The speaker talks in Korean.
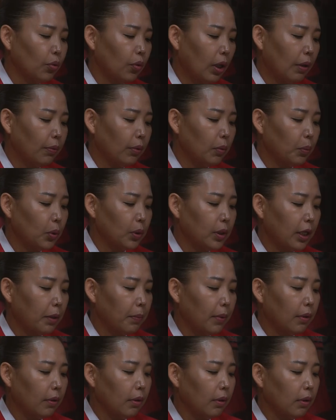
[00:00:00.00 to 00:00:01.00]
궁합으로
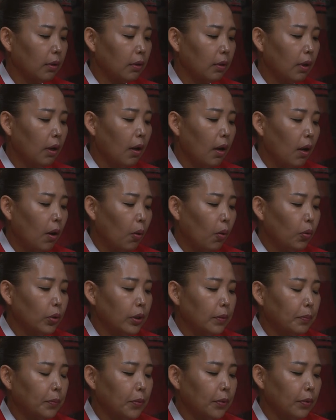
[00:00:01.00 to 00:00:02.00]
보자면은
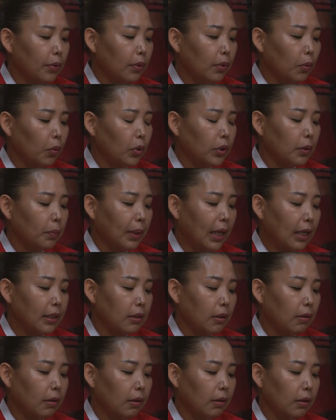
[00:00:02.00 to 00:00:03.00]
52, 55,
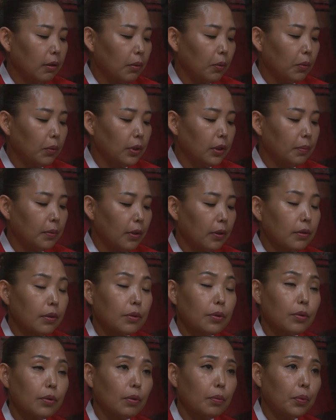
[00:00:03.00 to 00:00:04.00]

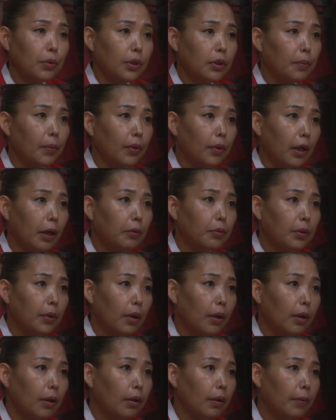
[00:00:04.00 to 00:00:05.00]
56으로 보시면
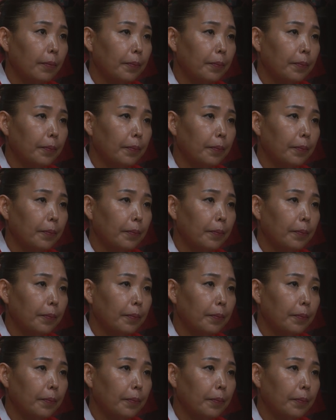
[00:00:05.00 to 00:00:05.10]
되고요.